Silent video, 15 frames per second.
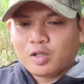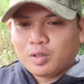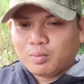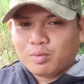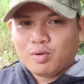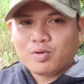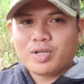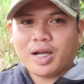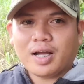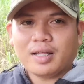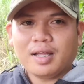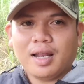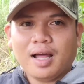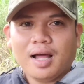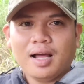tumulong sa
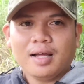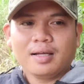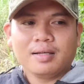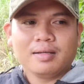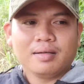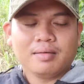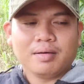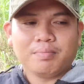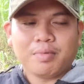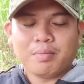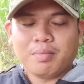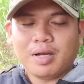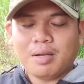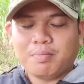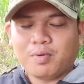kanila,
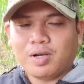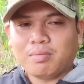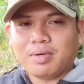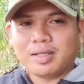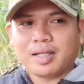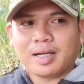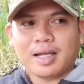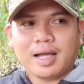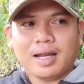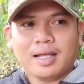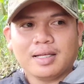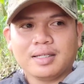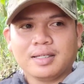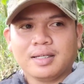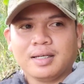mapambili po ng
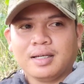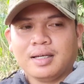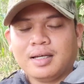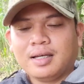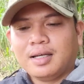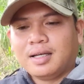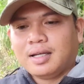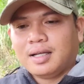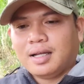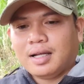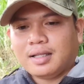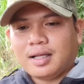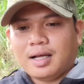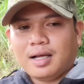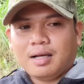materyales
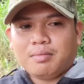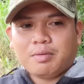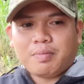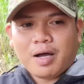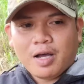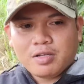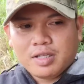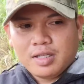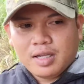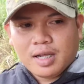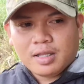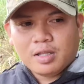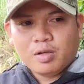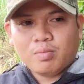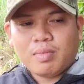at uh, mapaayos din
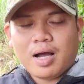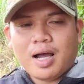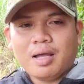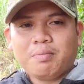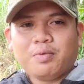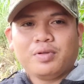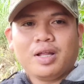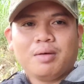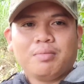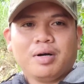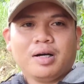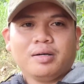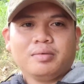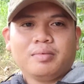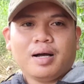natin yung bahay po nila
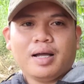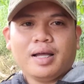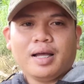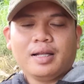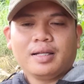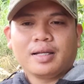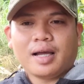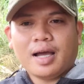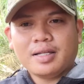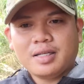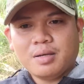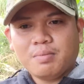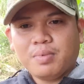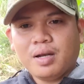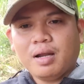mga kabayan. Kahit
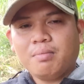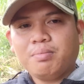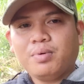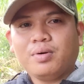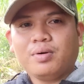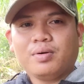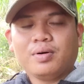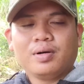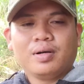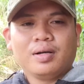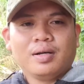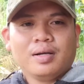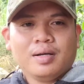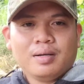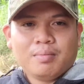simple lang po,
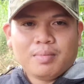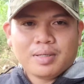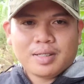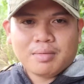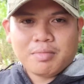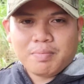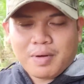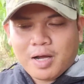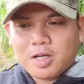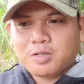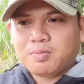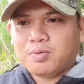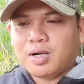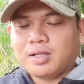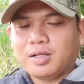basta mapaayos
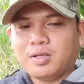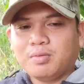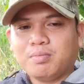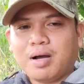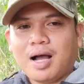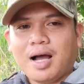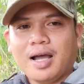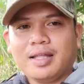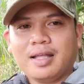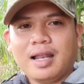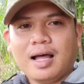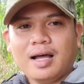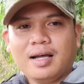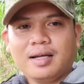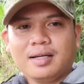po natin yung bahay
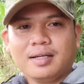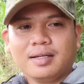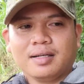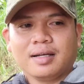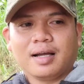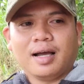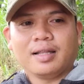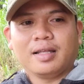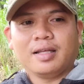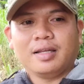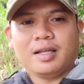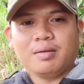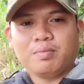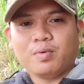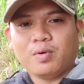nila. Kahit
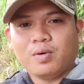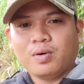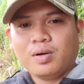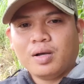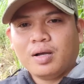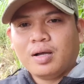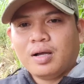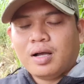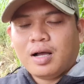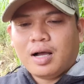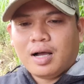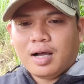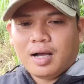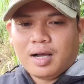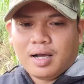hindi po
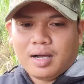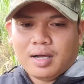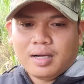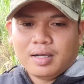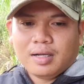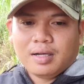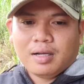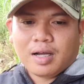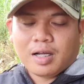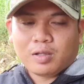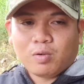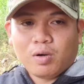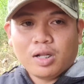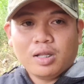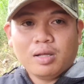uh,
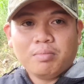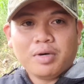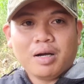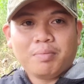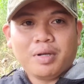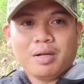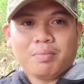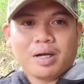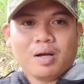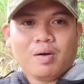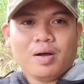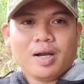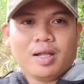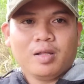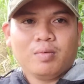katulad ng mga
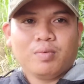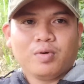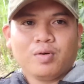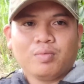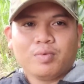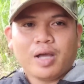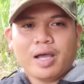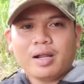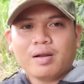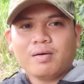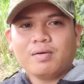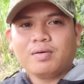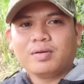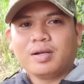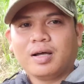pinapagawa na din po ng
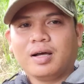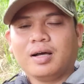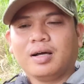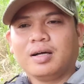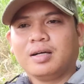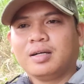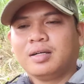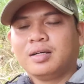biyahero na